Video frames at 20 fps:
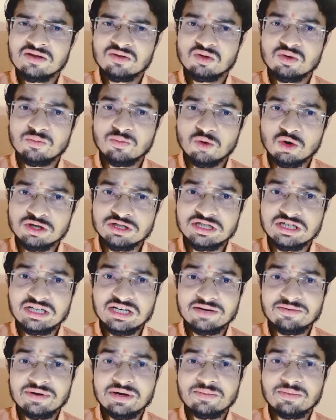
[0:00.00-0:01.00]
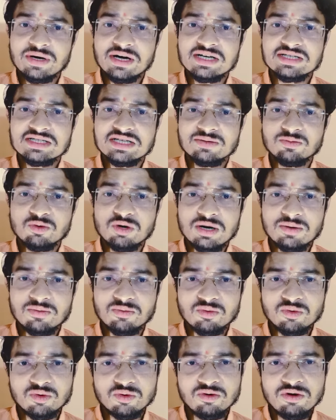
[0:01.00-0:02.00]
तो पॉजिटिव है वहाँ से वो
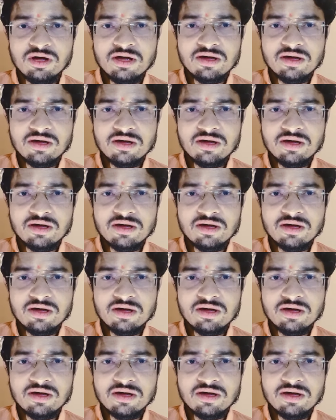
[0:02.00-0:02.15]
आपको